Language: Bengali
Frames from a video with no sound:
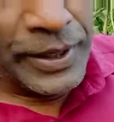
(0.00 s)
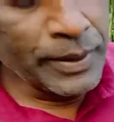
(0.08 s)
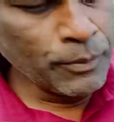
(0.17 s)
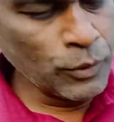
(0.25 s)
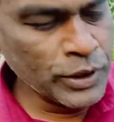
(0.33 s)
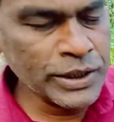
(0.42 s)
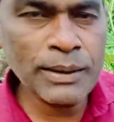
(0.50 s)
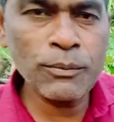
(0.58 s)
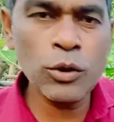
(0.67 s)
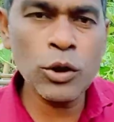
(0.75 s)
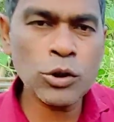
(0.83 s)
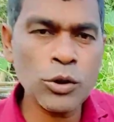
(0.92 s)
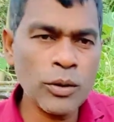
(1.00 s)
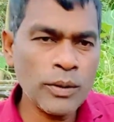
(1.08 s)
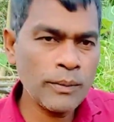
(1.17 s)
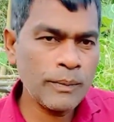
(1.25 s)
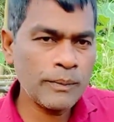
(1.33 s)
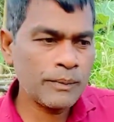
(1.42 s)
এই মুরগিটা মূলত
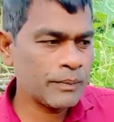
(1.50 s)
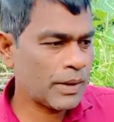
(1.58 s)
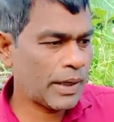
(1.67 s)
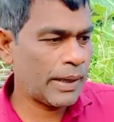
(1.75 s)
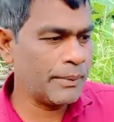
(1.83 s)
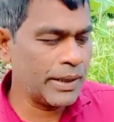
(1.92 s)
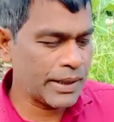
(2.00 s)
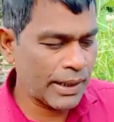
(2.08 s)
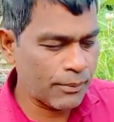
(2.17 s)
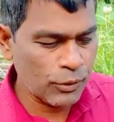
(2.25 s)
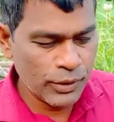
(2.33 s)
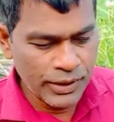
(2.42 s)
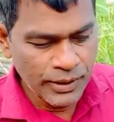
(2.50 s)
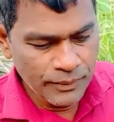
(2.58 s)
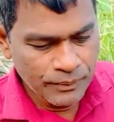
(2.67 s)
আমেরিকার মুরগি